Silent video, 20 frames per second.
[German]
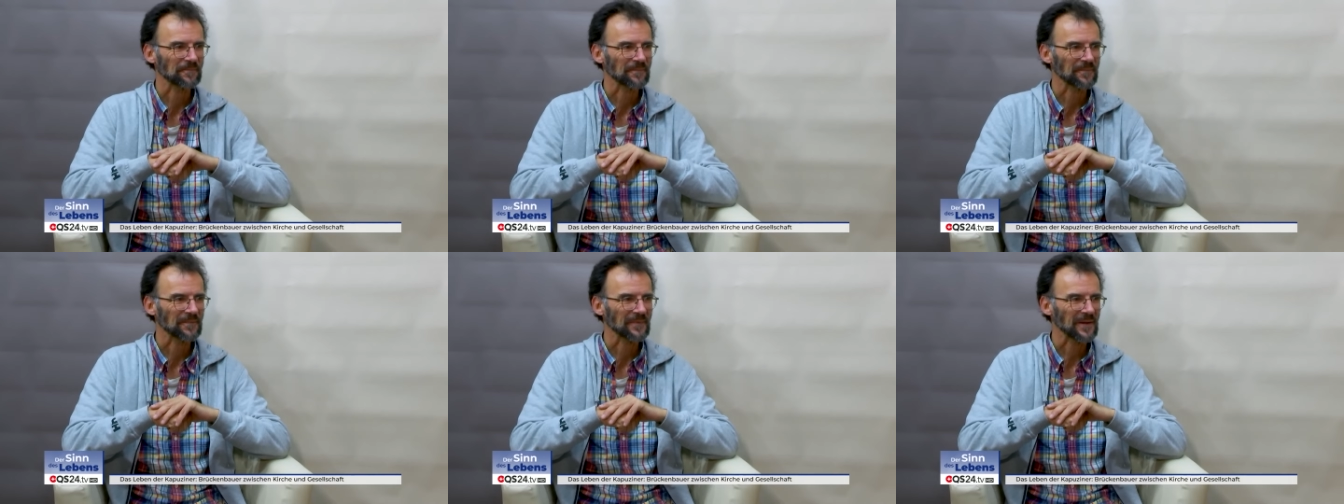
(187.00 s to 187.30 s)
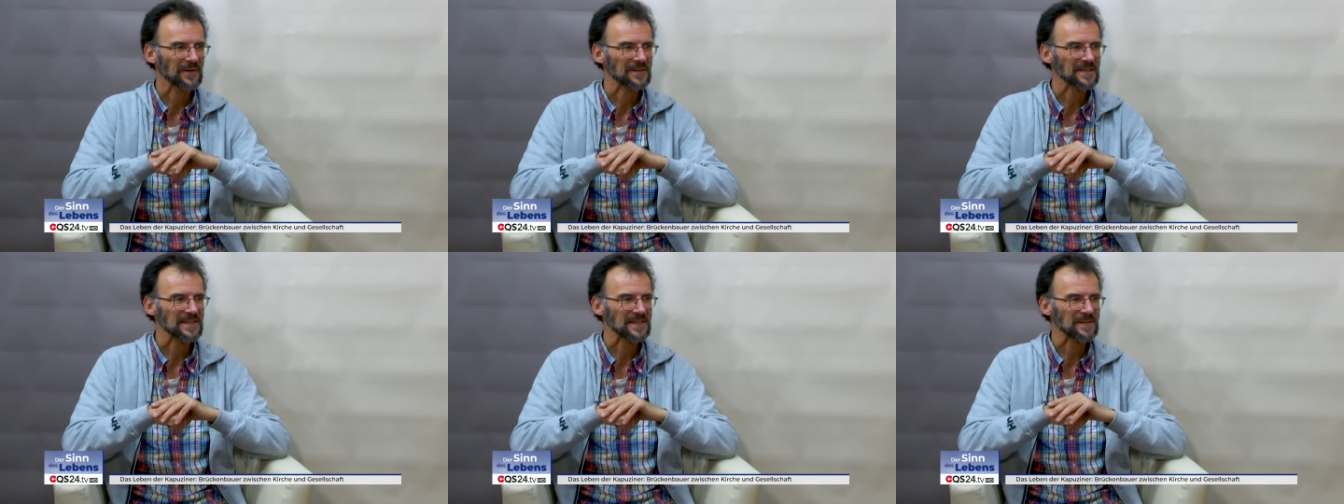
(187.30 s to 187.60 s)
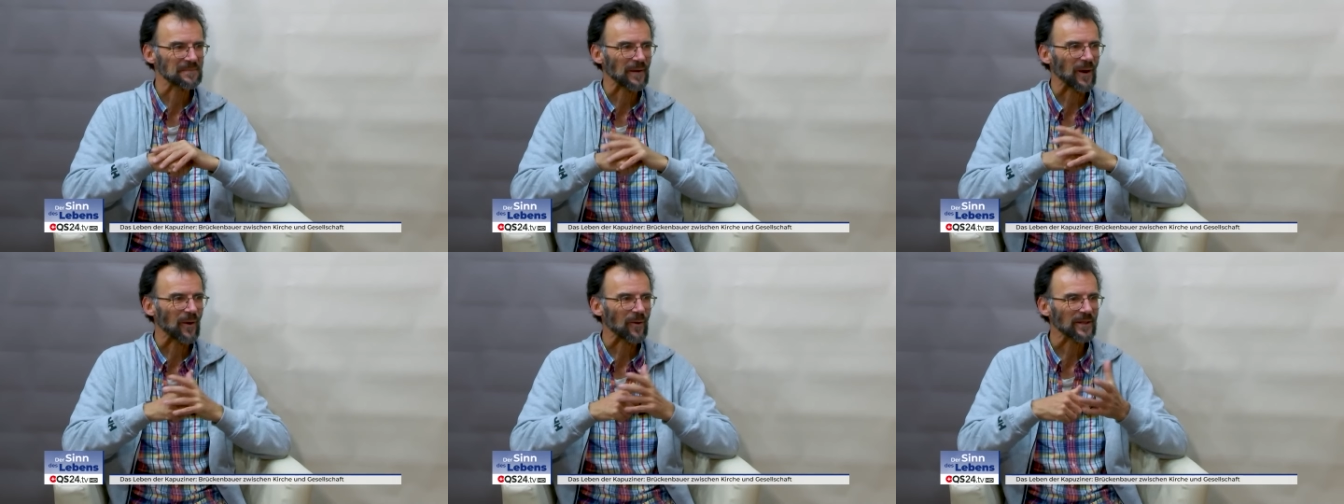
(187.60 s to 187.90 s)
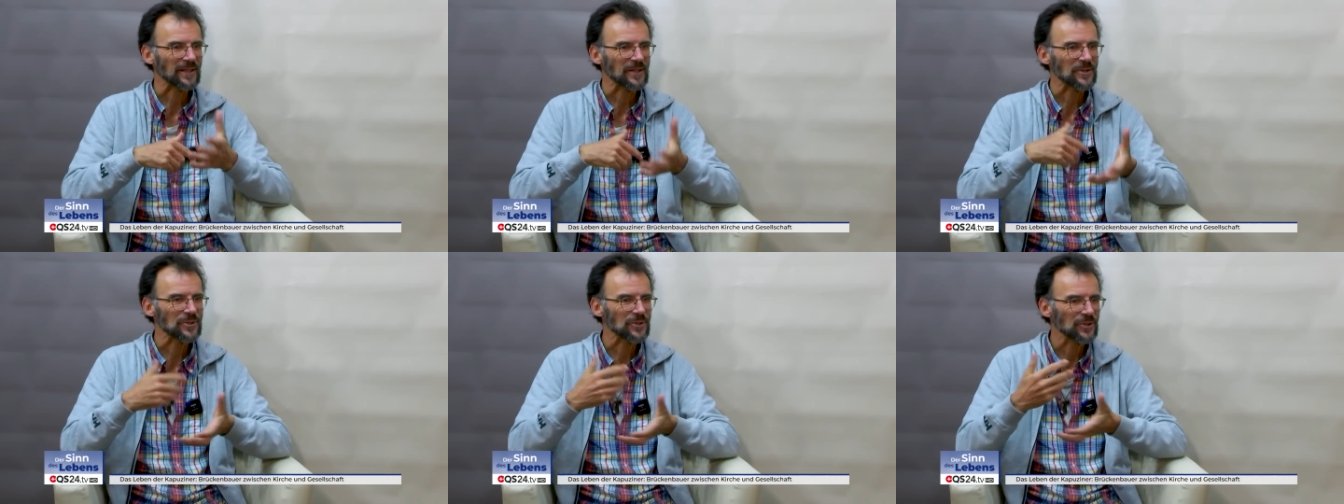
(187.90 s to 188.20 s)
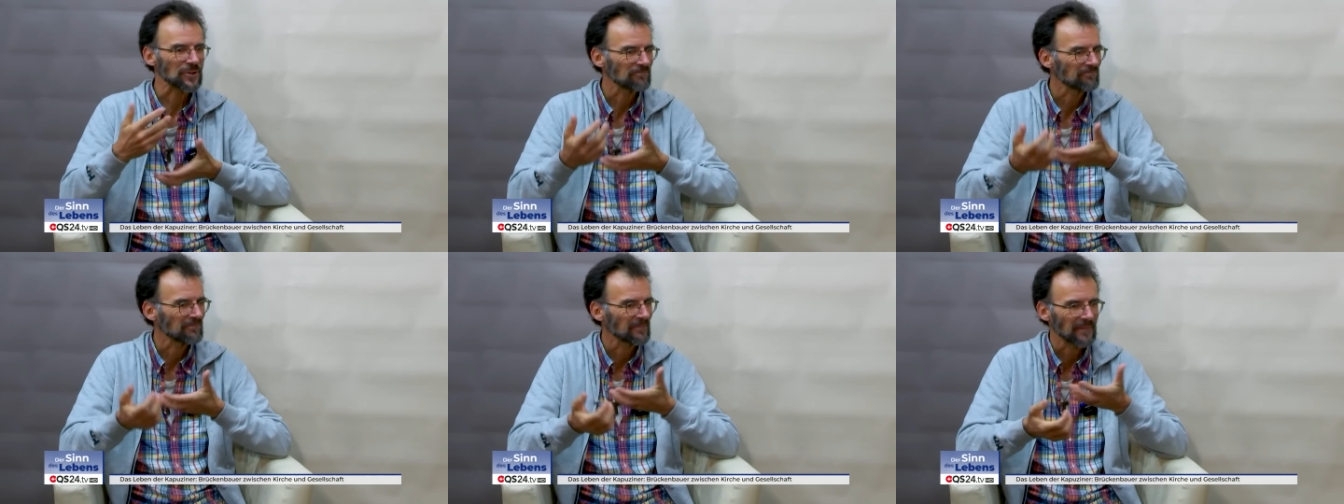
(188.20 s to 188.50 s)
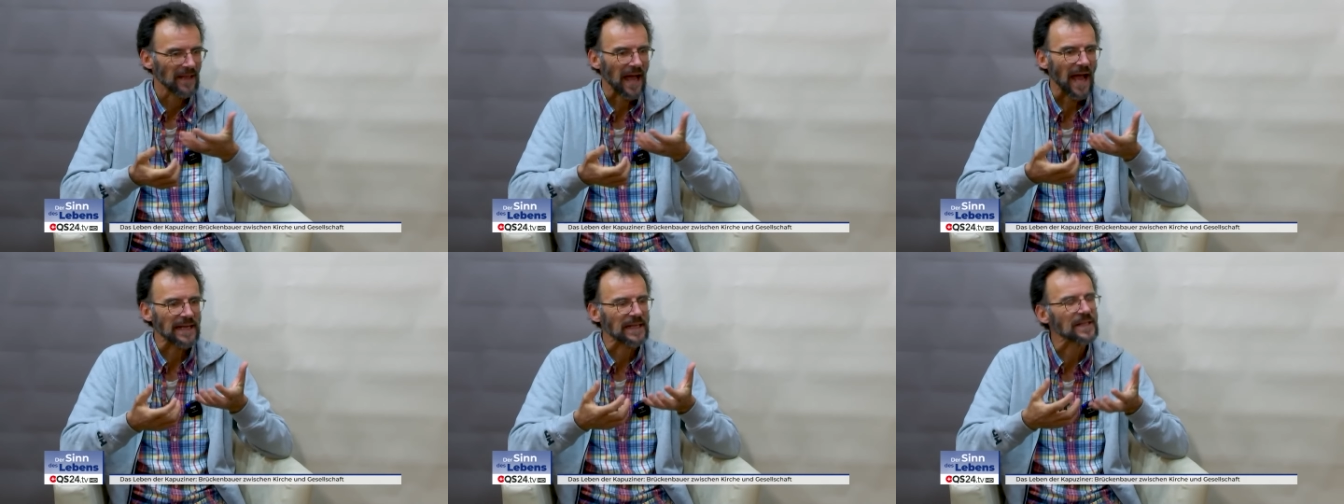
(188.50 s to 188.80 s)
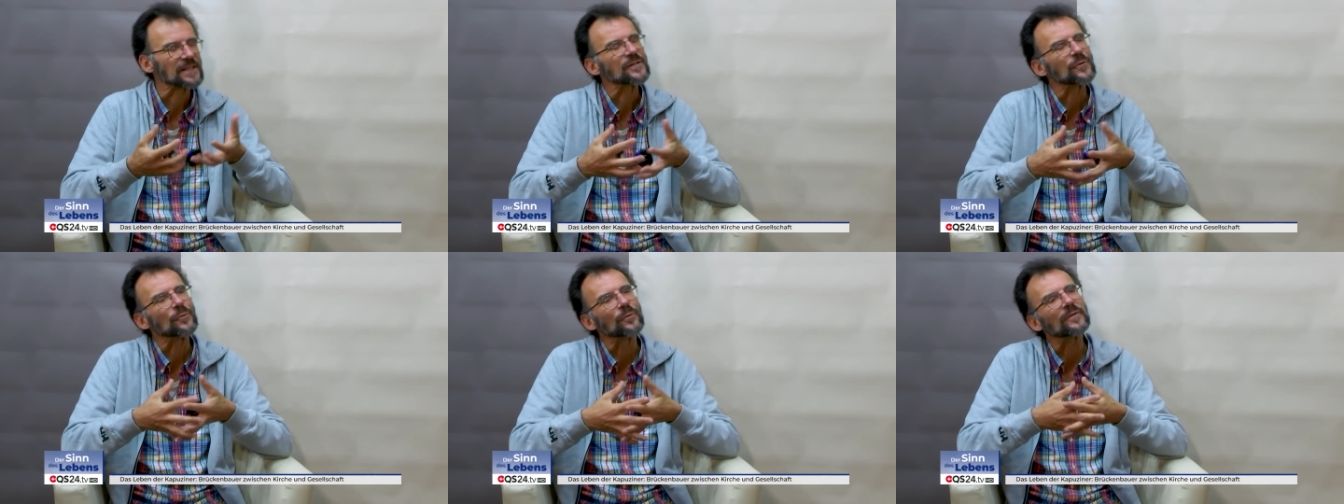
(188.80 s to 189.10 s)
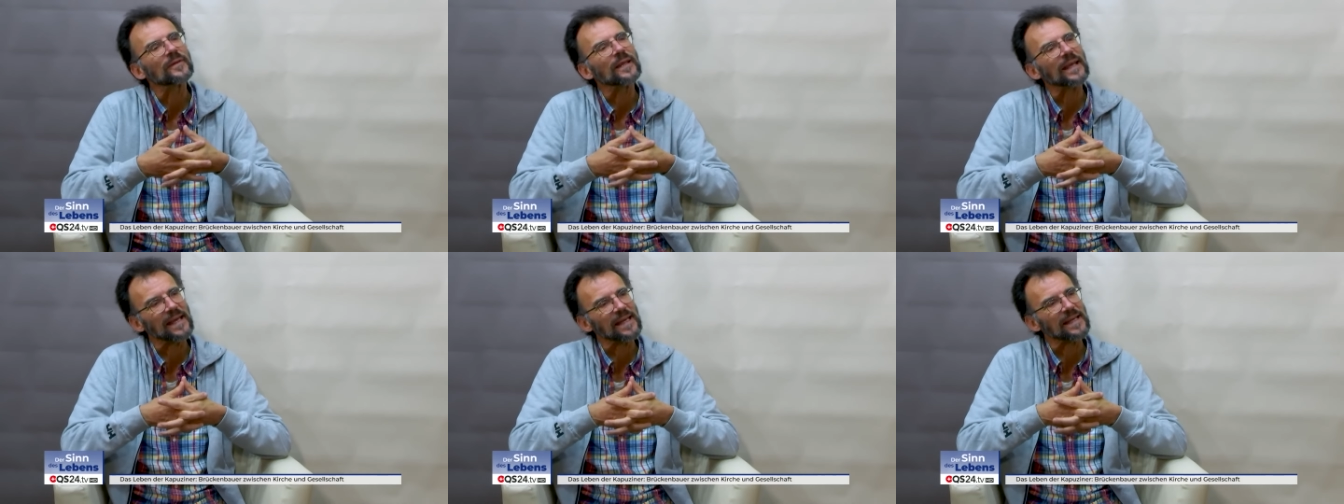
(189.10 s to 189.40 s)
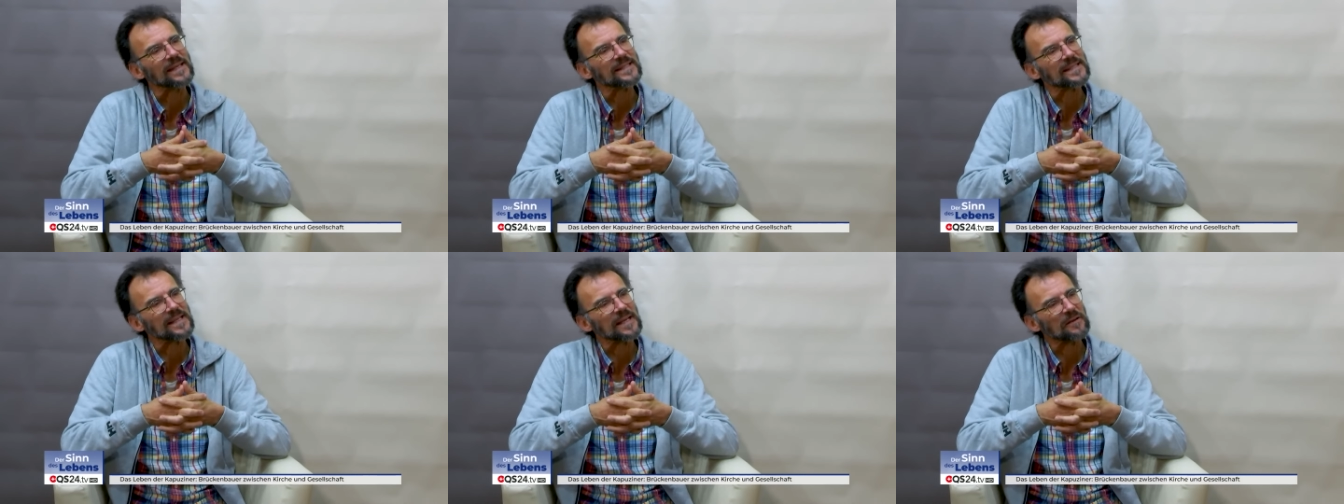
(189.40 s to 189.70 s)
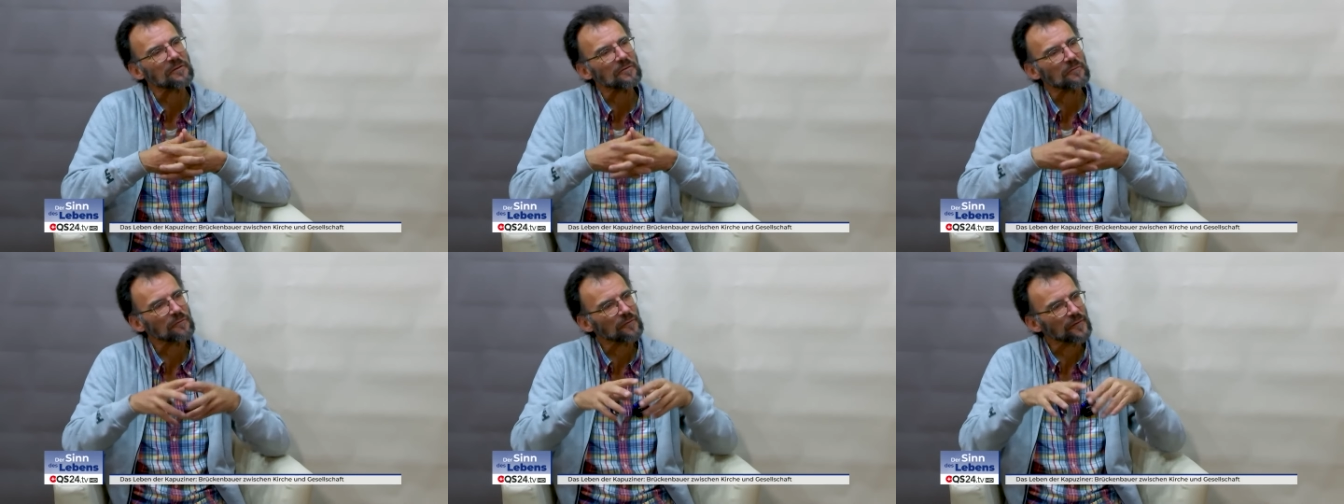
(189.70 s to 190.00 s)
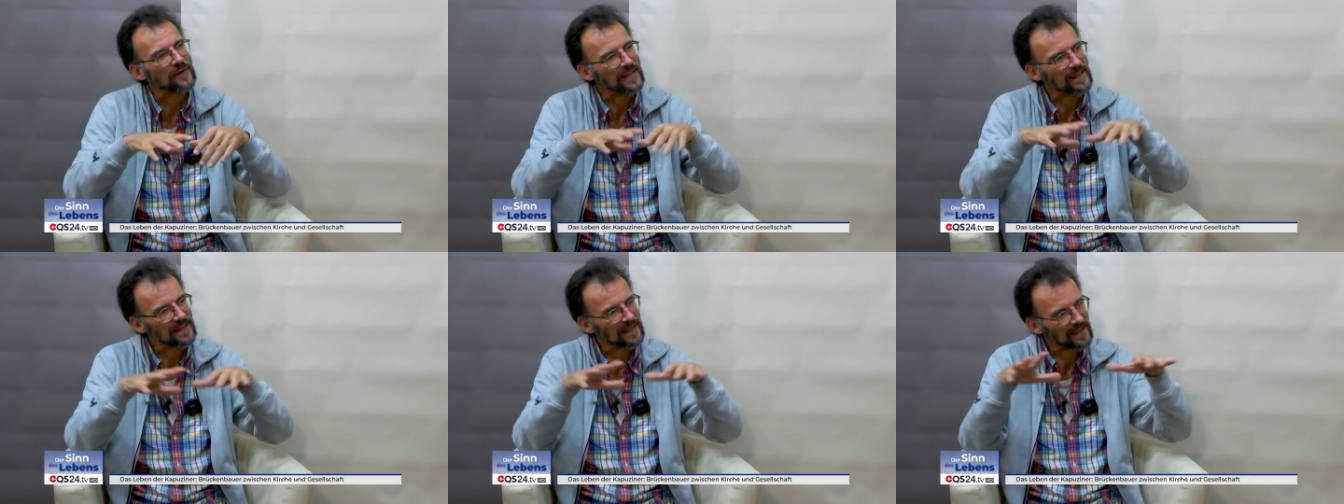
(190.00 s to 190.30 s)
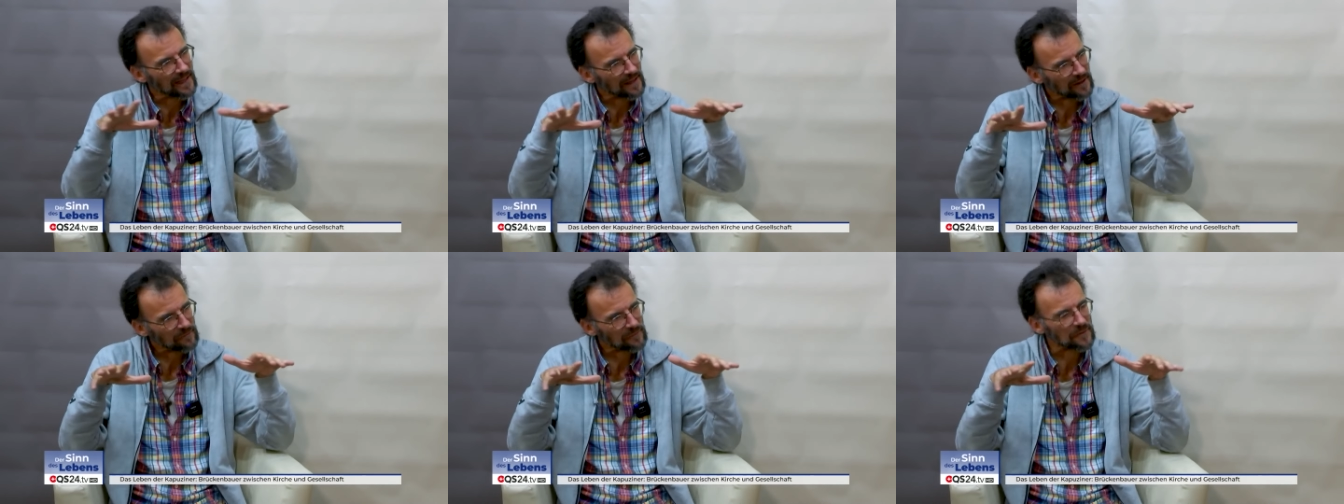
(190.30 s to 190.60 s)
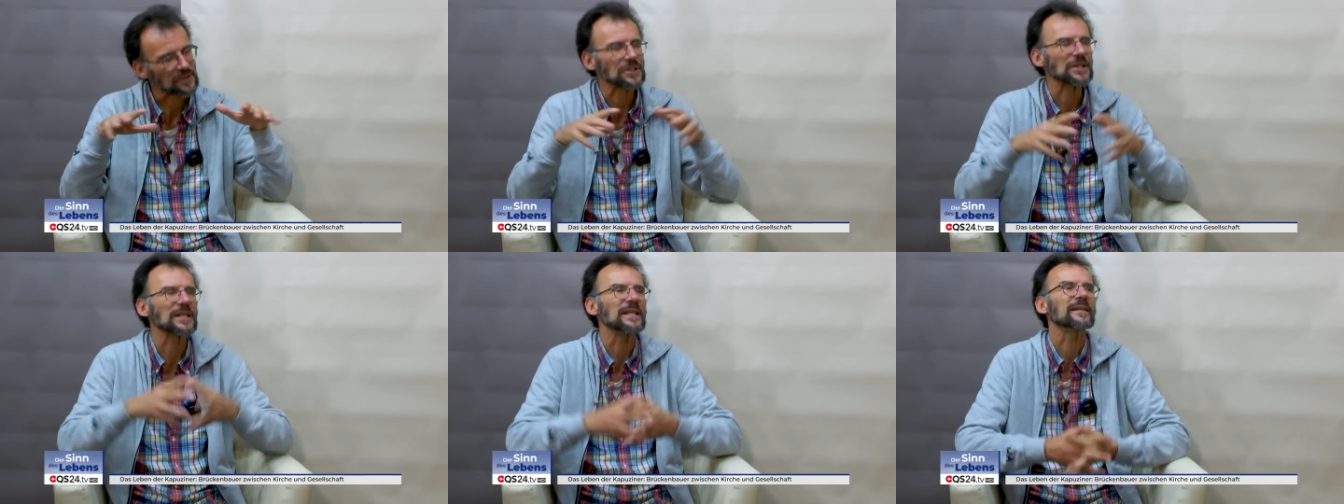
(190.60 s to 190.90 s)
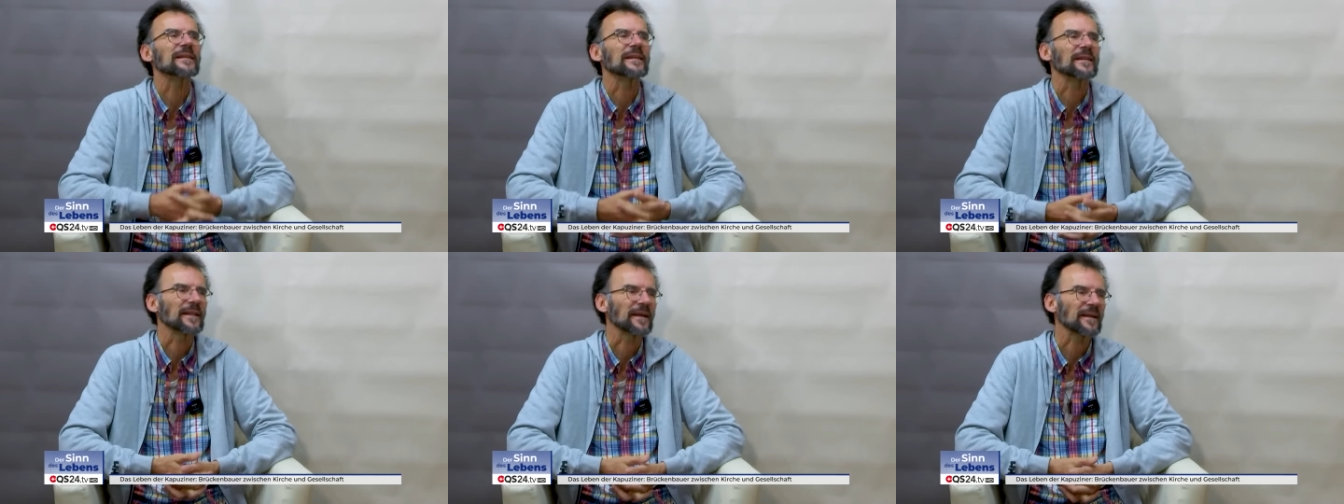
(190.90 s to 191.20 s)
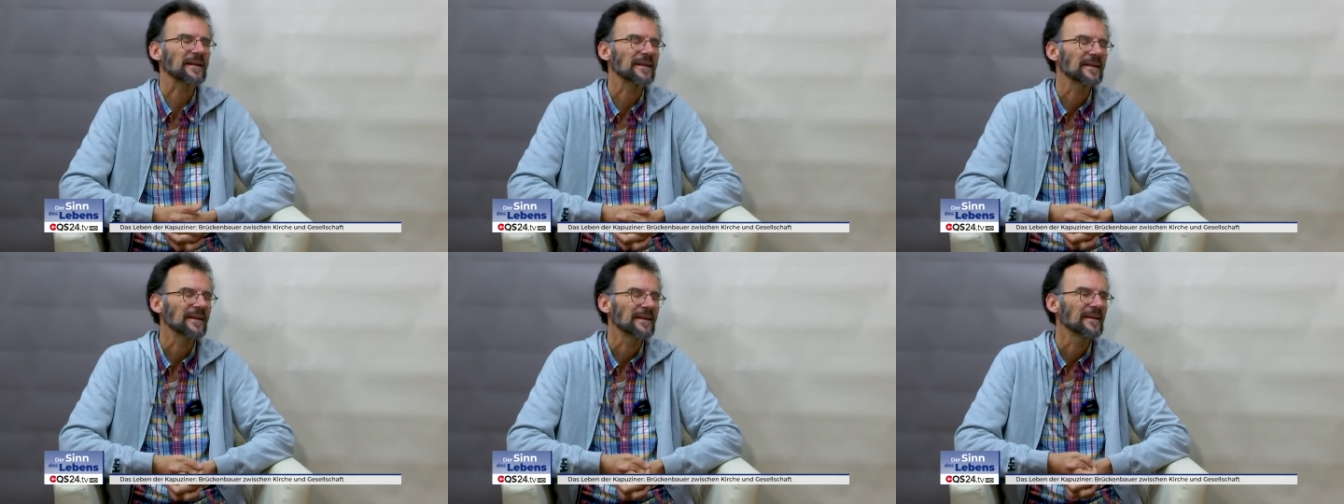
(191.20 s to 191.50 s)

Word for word: Mhm. Das ist praktisch eine Synthese vieler verschiedener